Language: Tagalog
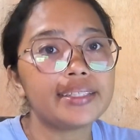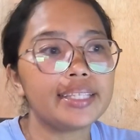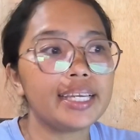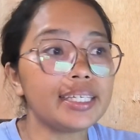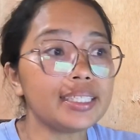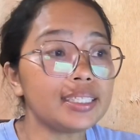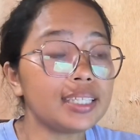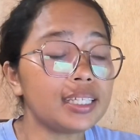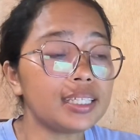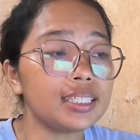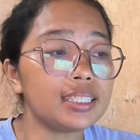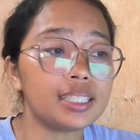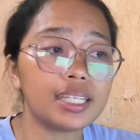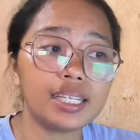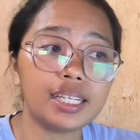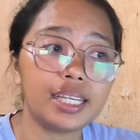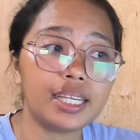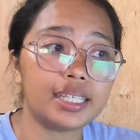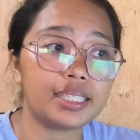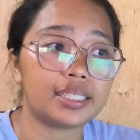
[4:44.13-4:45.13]
Next natin
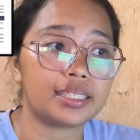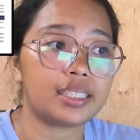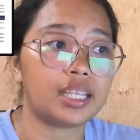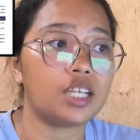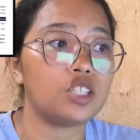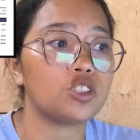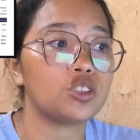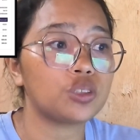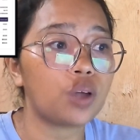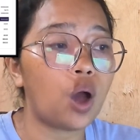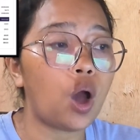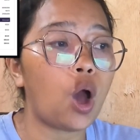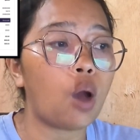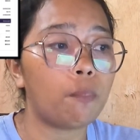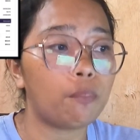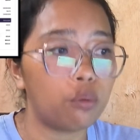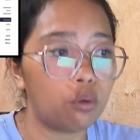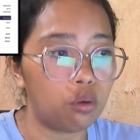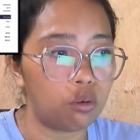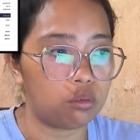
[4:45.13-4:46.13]
sa list, ang
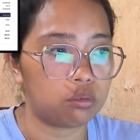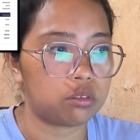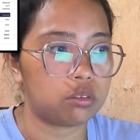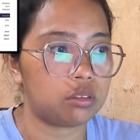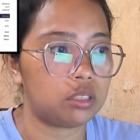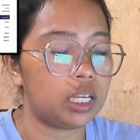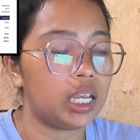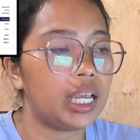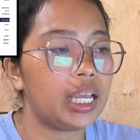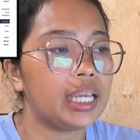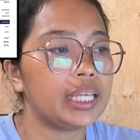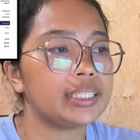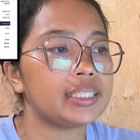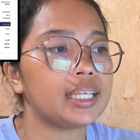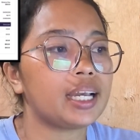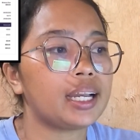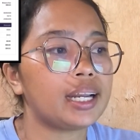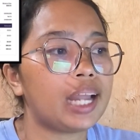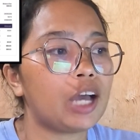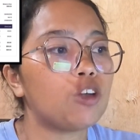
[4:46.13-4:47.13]
Zoho Books.
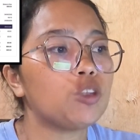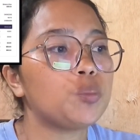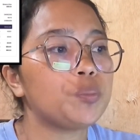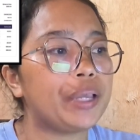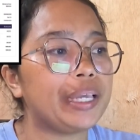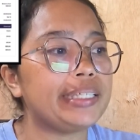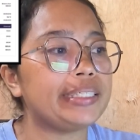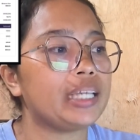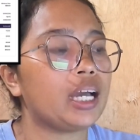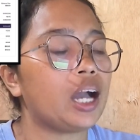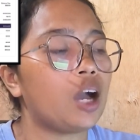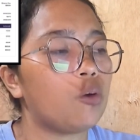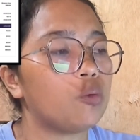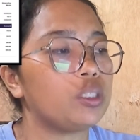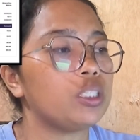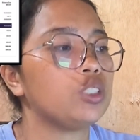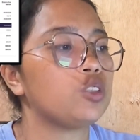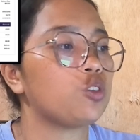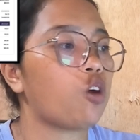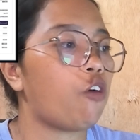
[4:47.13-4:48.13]
Is a cloud-based
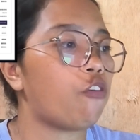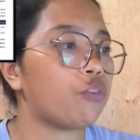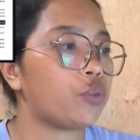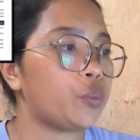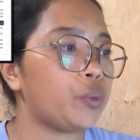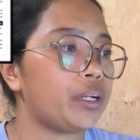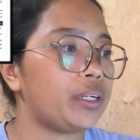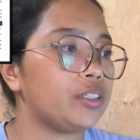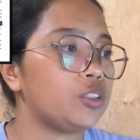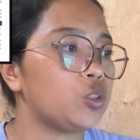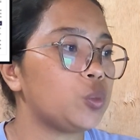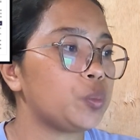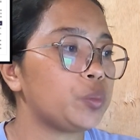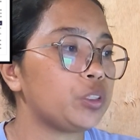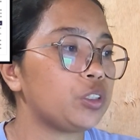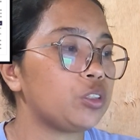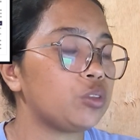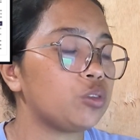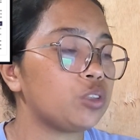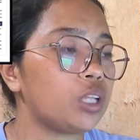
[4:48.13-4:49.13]
accounting software.
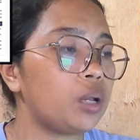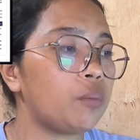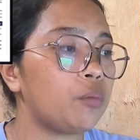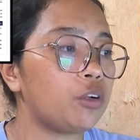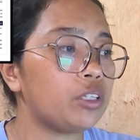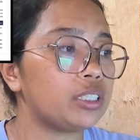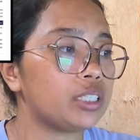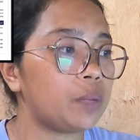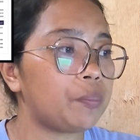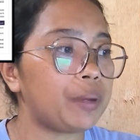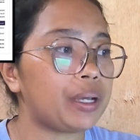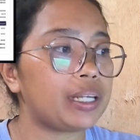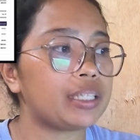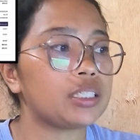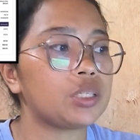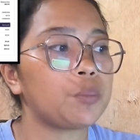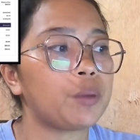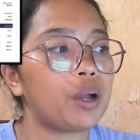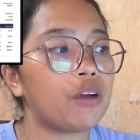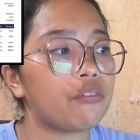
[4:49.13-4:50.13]
Suitable siya
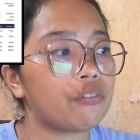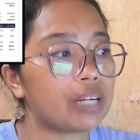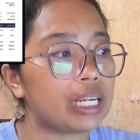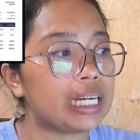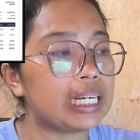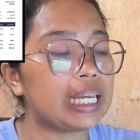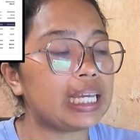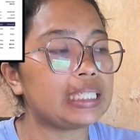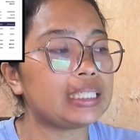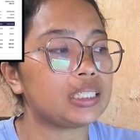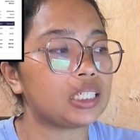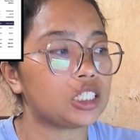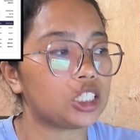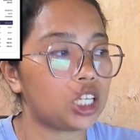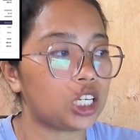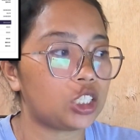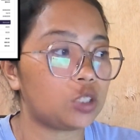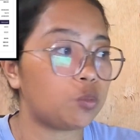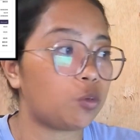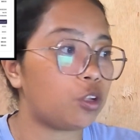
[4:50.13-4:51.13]
para sa mga freelancers
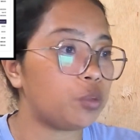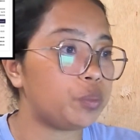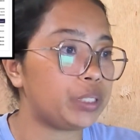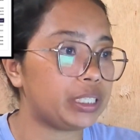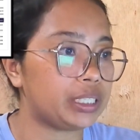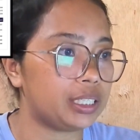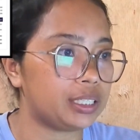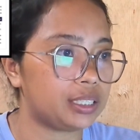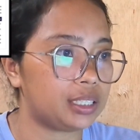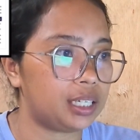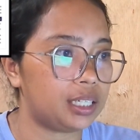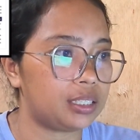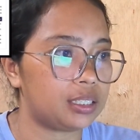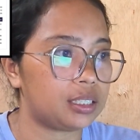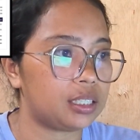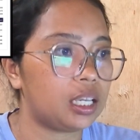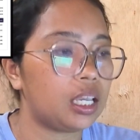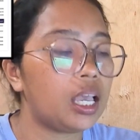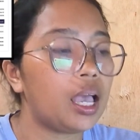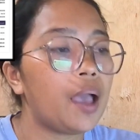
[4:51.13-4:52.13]
na small
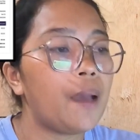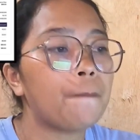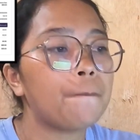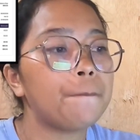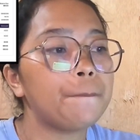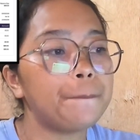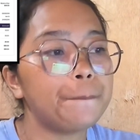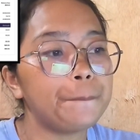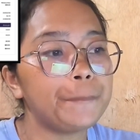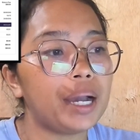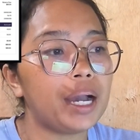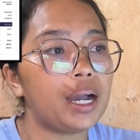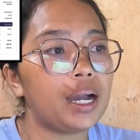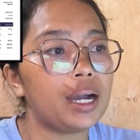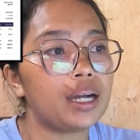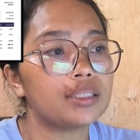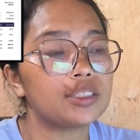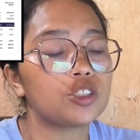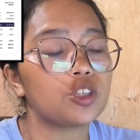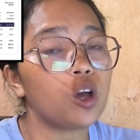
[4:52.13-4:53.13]
businesses. Mm,
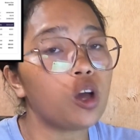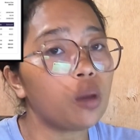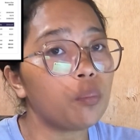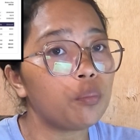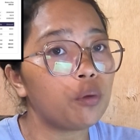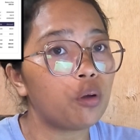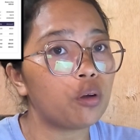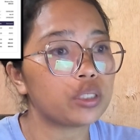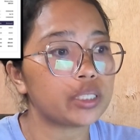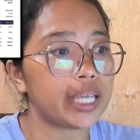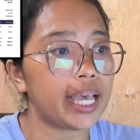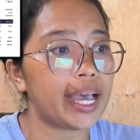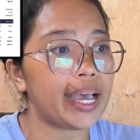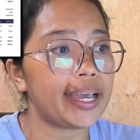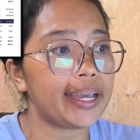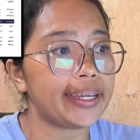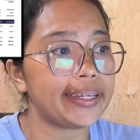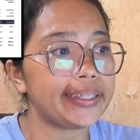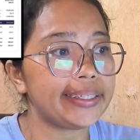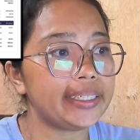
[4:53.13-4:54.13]
ang Zoho Books
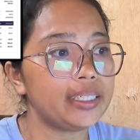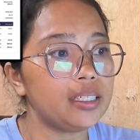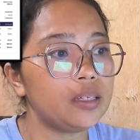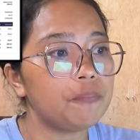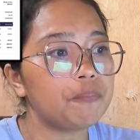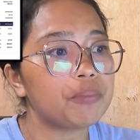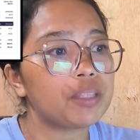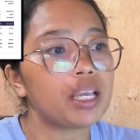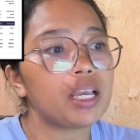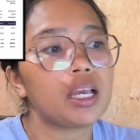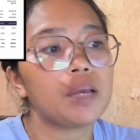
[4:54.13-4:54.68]
ay